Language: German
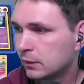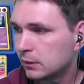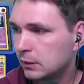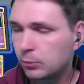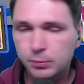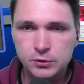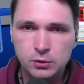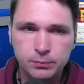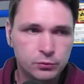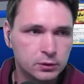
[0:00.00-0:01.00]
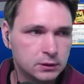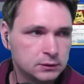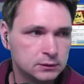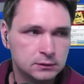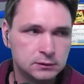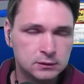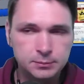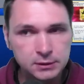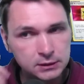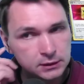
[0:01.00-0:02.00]
Ich habe übrigens Kopfhörer drin,
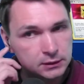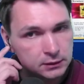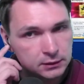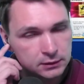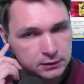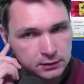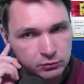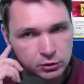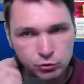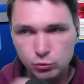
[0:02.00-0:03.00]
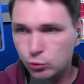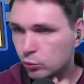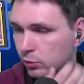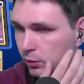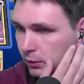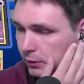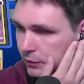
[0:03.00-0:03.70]
damit ich hier äh, den wunderschönen Tönen höre. Ne? Das ist